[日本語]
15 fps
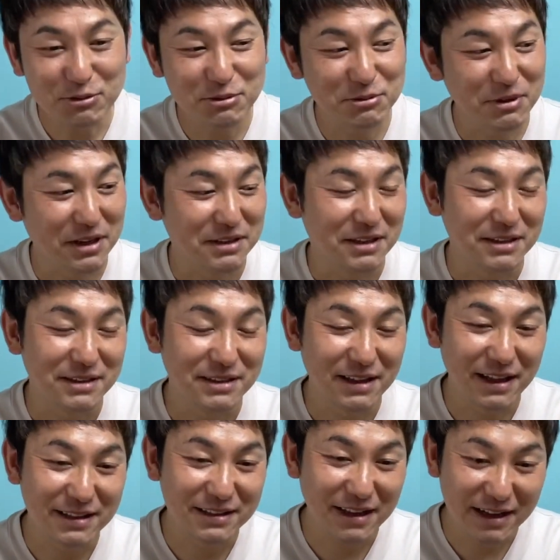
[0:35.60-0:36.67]
つぐらいやった
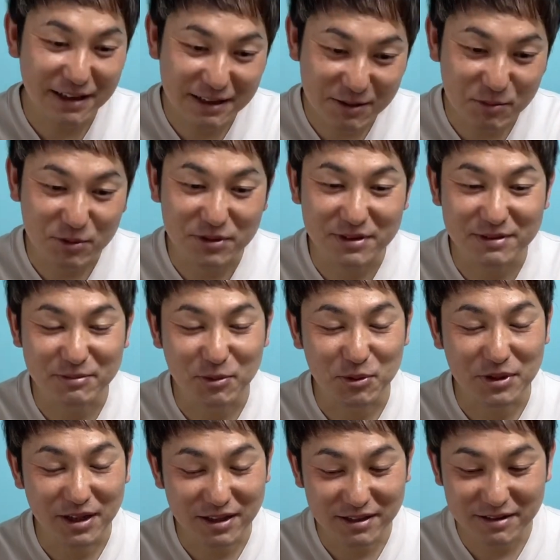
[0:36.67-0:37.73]
らな誰でももう
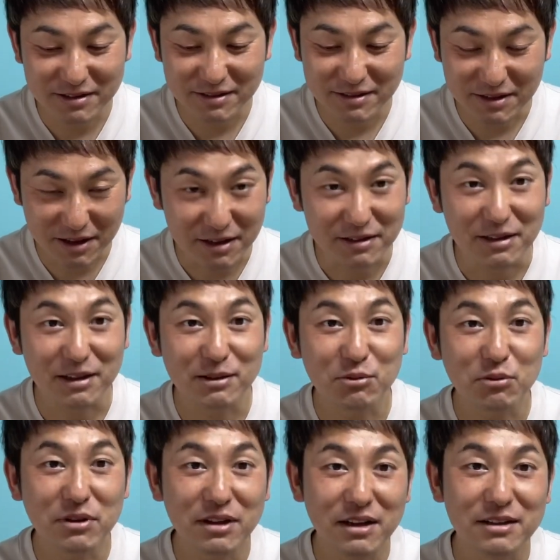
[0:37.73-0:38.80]
ね、適
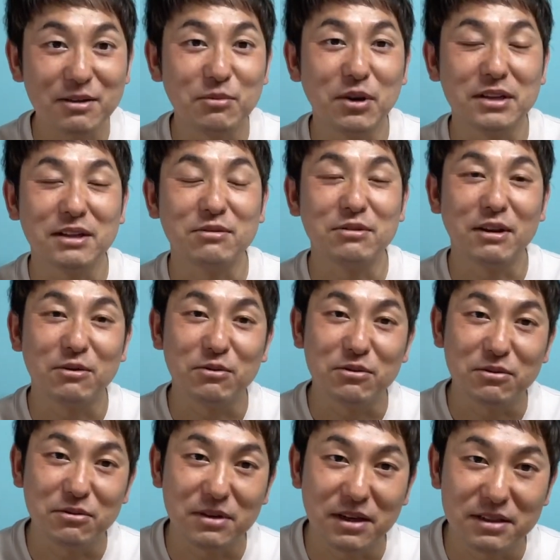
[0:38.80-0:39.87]
当に選んでも当たるだろう
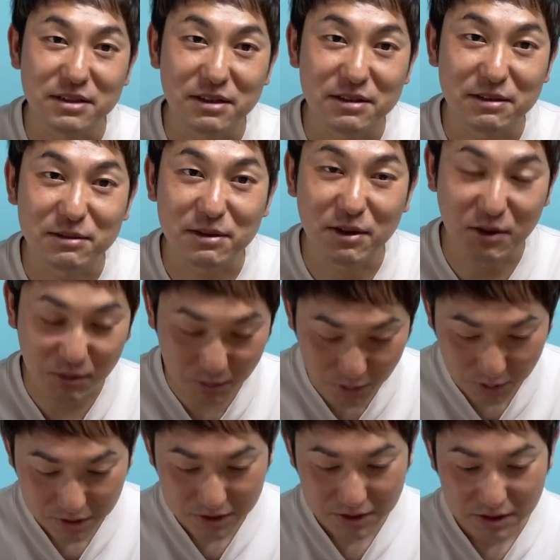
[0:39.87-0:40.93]
という感じなんですけれど
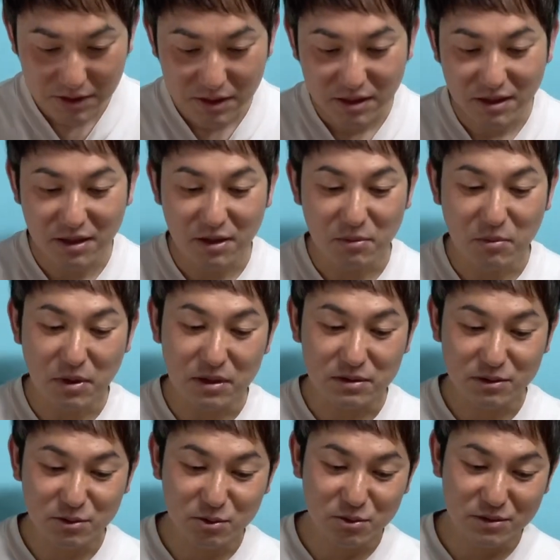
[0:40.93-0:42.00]
も、えー、
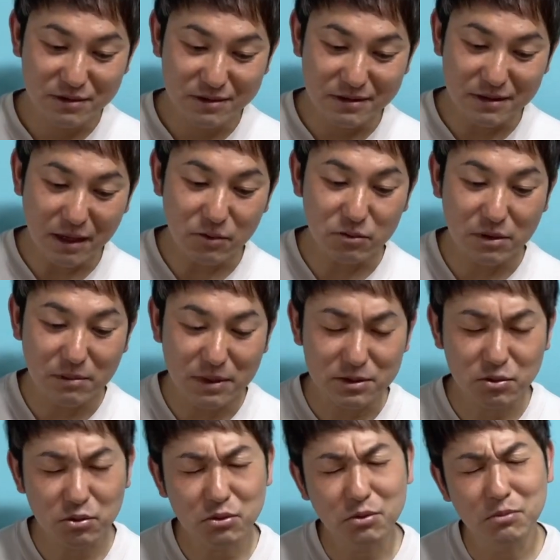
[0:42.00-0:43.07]
まあなのでまあ
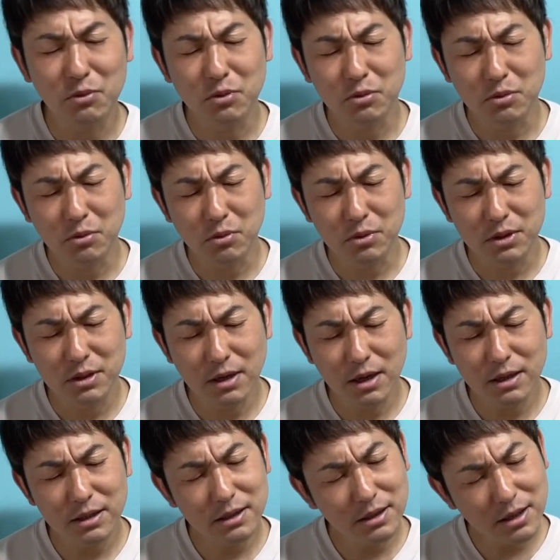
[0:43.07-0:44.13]
ちょっともうこう意
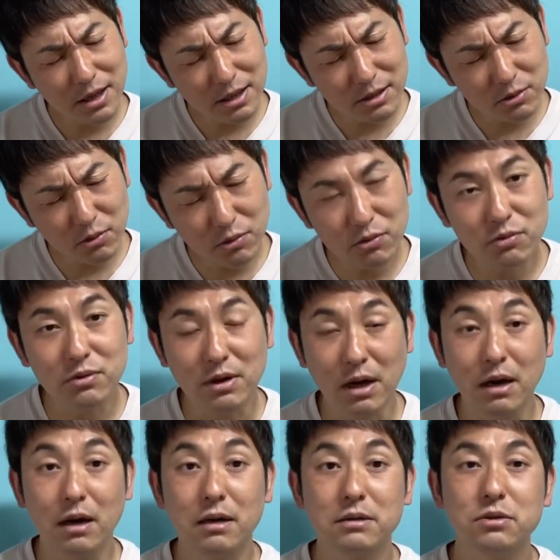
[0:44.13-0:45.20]
外意外という
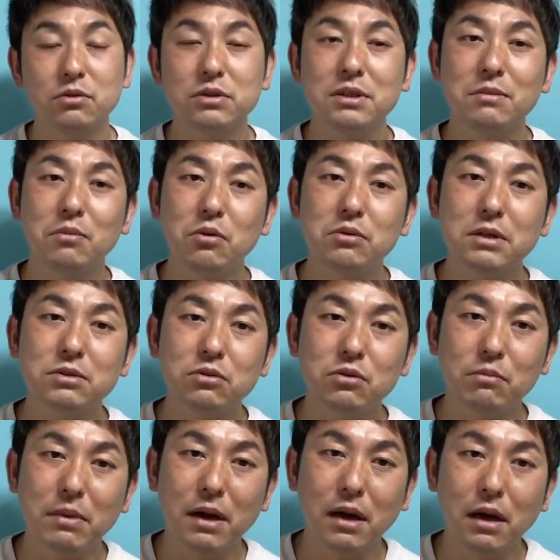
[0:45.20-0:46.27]
か正直僕はちょっ
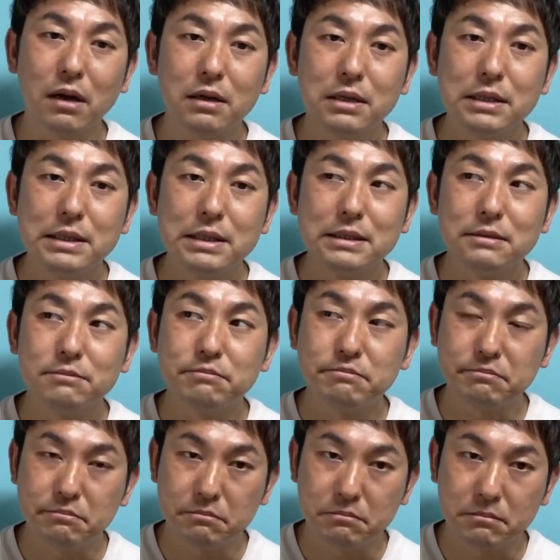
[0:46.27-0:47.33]
とまあう
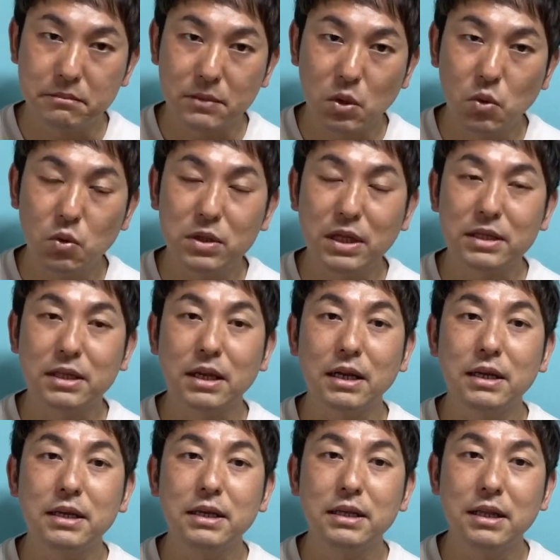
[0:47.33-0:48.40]
んこうだった
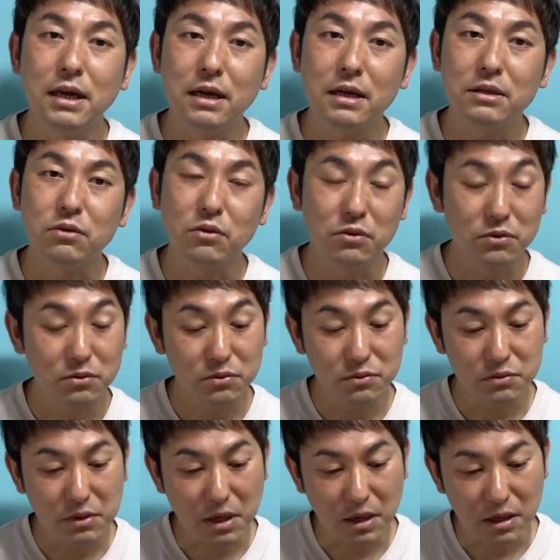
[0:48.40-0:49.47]
らいいなという
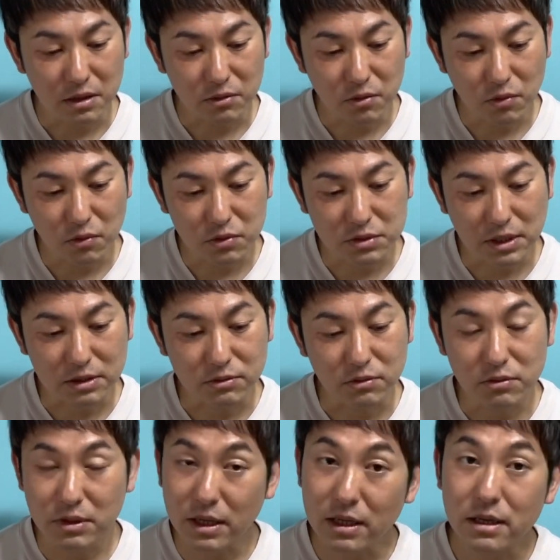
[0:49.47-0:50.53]
ふうな候補
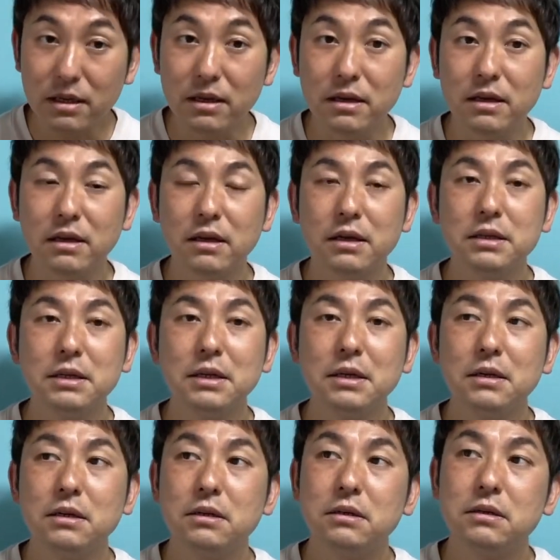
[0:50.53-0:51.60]
作をね、えー
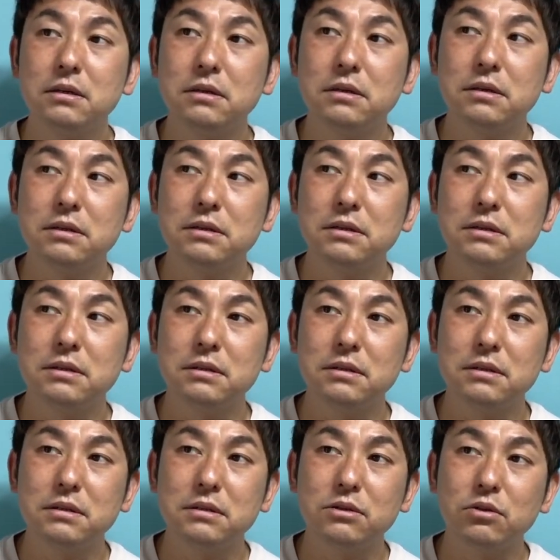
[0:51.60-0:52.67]

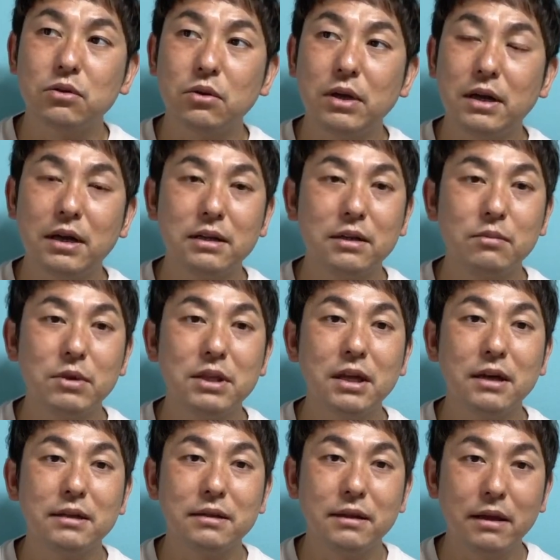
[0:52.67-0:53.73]
えー、ちょっと選んでみ
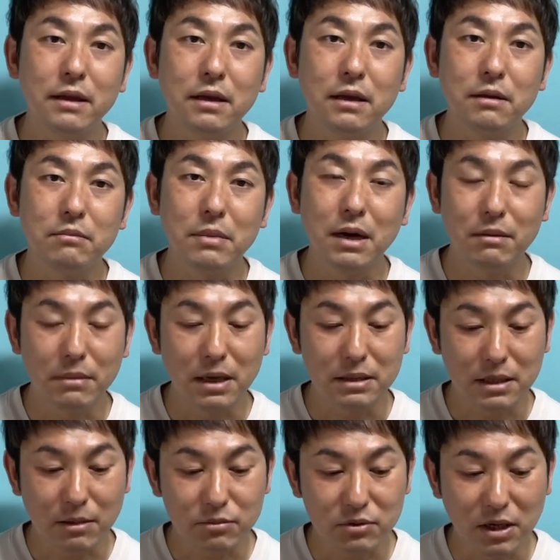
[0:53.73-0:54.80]
たんでまあまあ
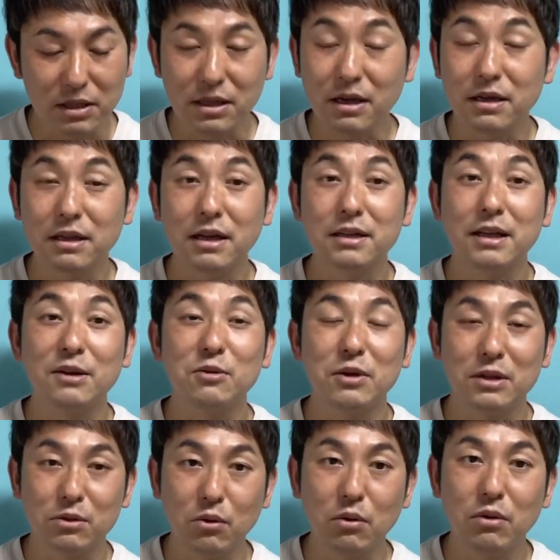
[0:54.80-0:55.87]
多分当たらないだろう
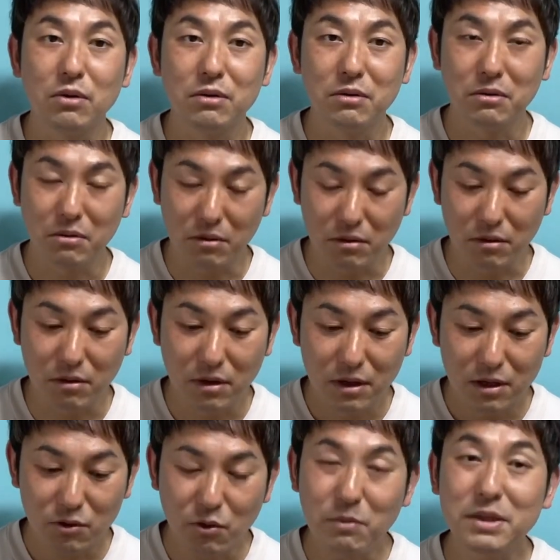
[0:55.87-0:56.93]
なとこ
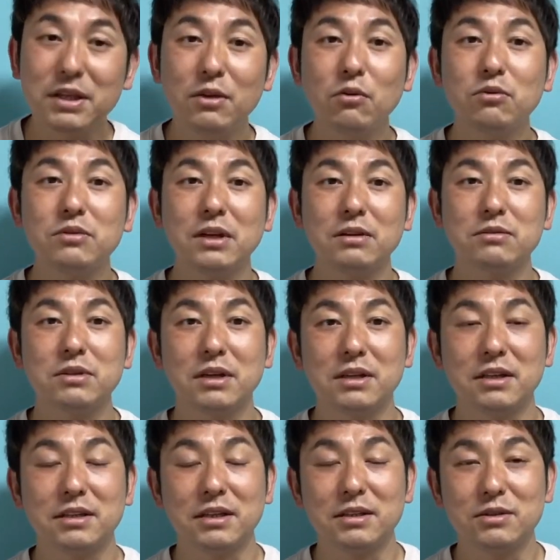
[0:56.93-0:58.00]
れまた良くない癖が
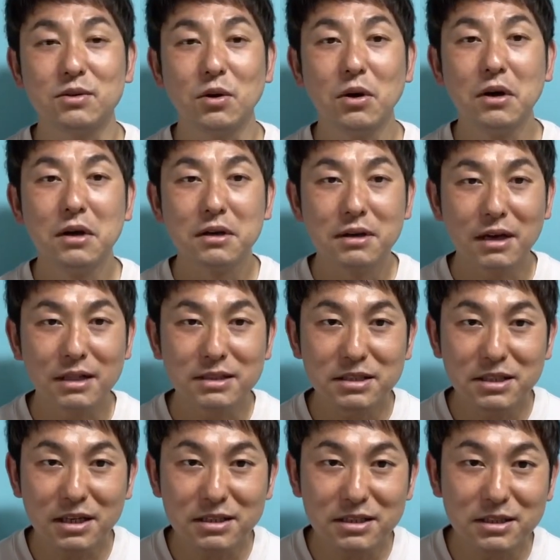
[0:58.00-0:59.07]
出たんですよ。
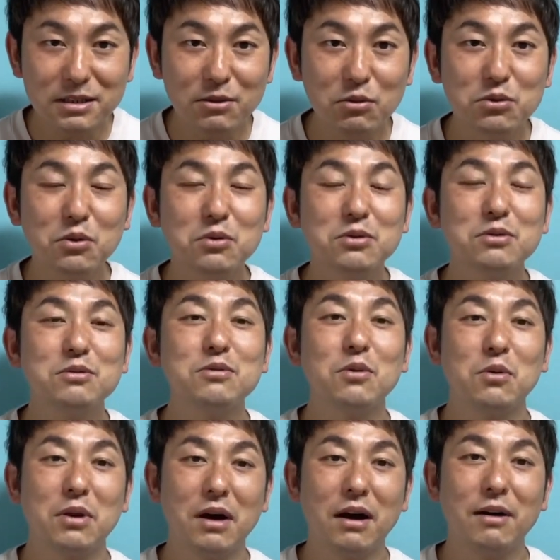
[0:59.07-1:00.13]
ガチガチに予想する
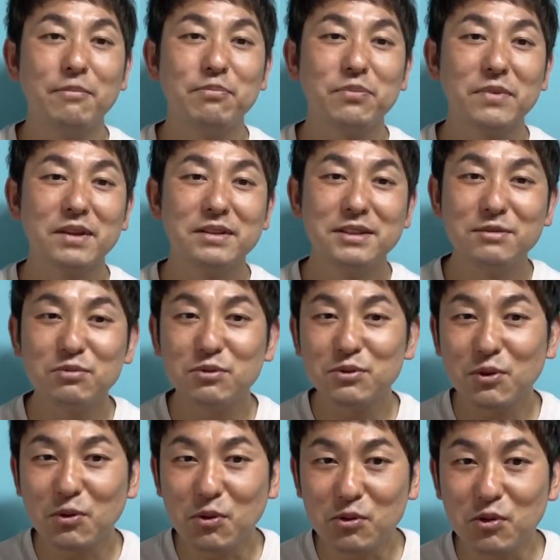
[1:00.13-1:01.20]
のか自分
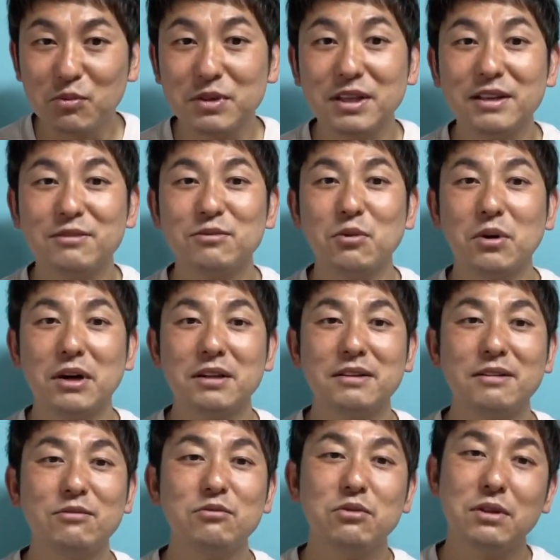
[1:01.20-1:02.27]
の好みでいくのかっ
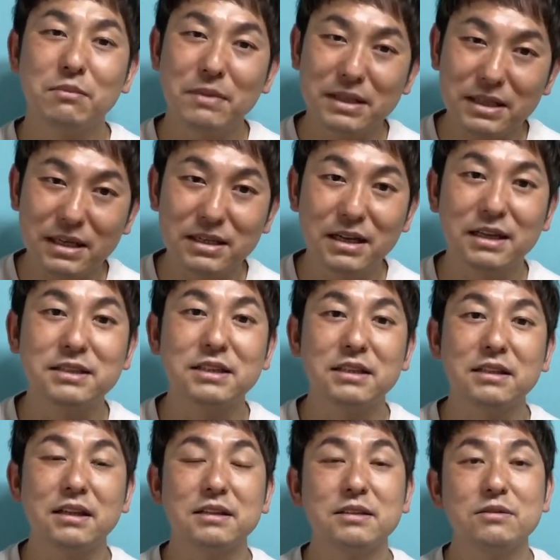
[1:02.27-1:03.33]
ていうのでまたやっちゃっ
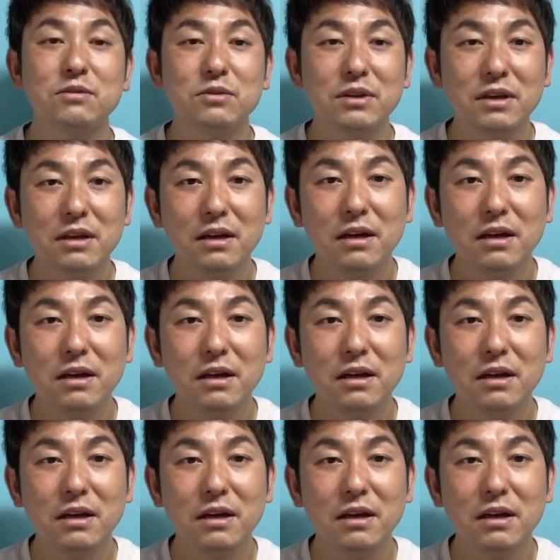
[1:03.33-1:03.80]
たんですよね。